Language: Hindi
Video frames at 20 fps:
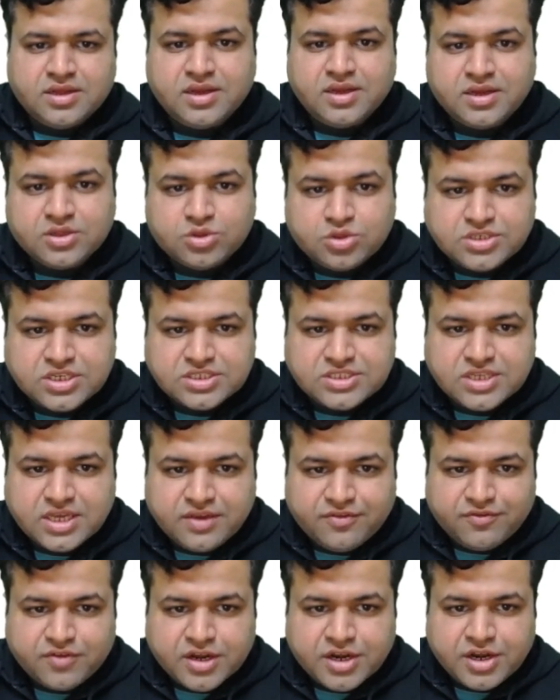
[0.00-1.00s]
तो जैसे ये
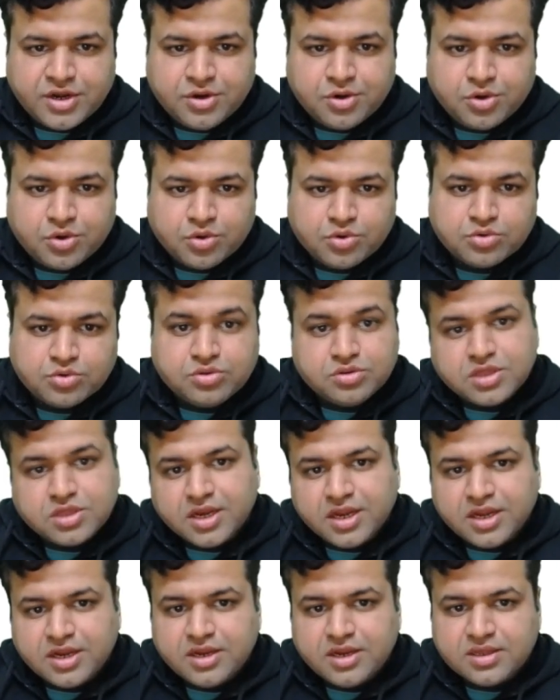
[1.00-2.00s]
वन इंटू टू
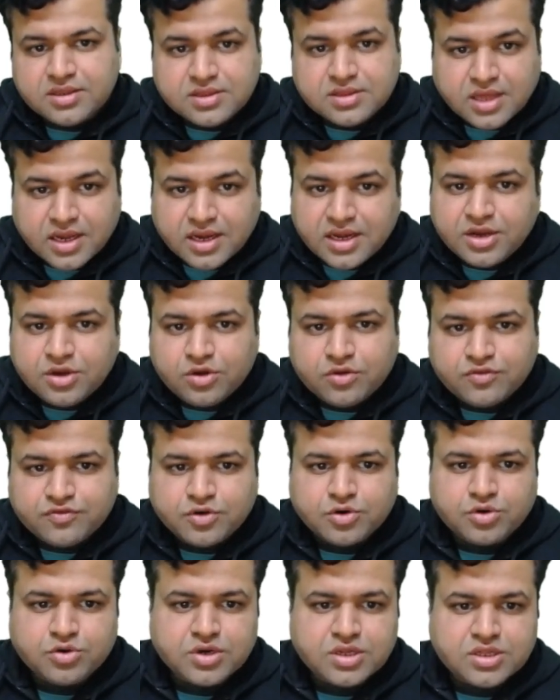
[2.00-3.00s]
थ्री थ्री इंटू
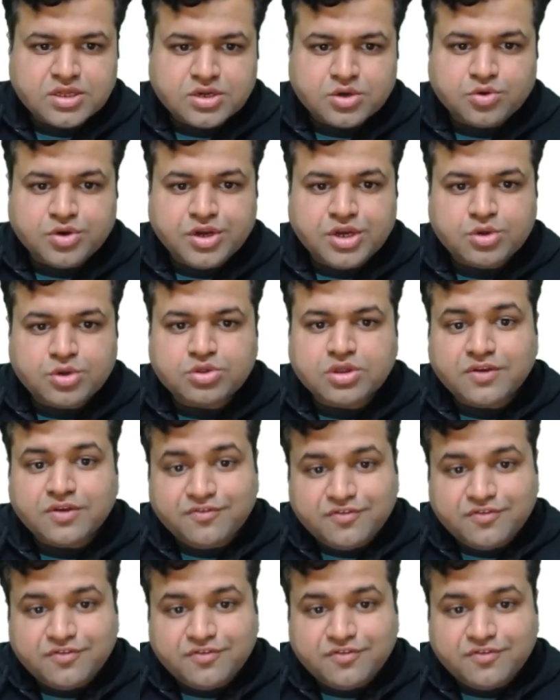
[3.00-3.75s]
फोर हो रहा था टू इंटू थ्री